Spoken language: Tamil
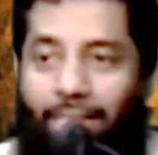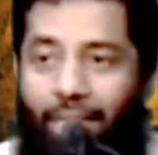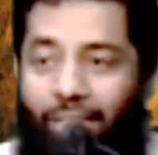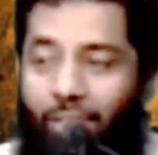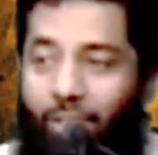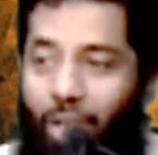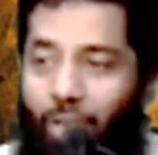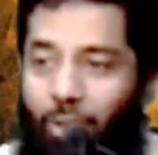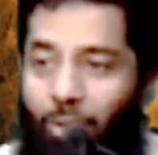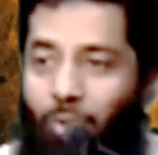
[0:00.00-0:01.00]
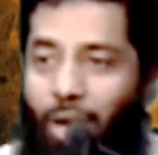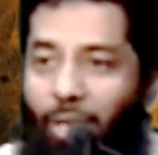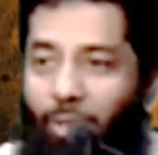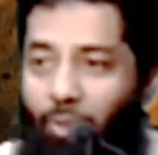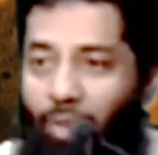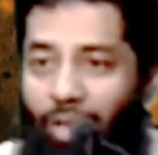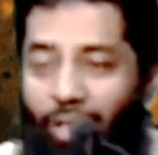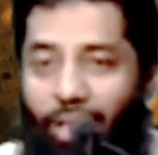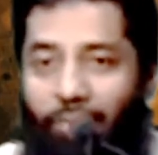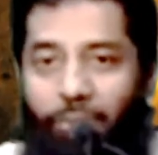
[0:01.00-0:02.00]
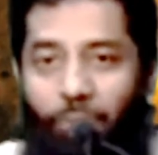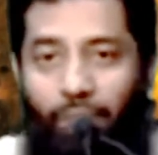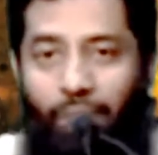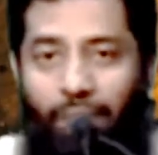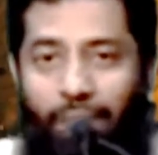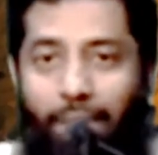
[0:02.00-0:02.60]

சாது ரதியுல்லா ரசூலாங்கிட்ட சொல்றாங்க அல்லாவின் தூதரே